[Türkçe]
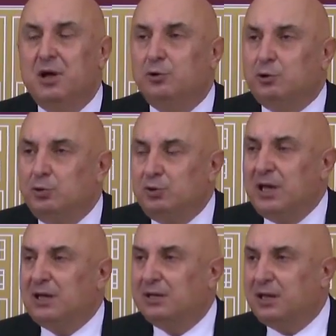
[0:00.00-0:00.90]

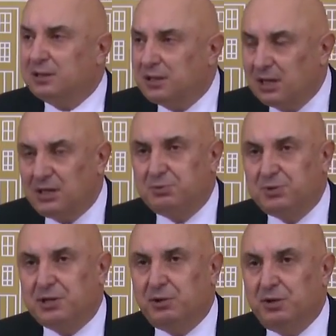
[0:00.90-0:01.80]
sonuna kadar
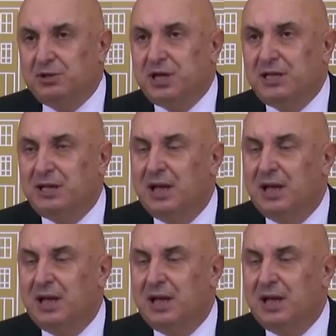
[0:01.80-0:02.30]
takipçisi olacağız.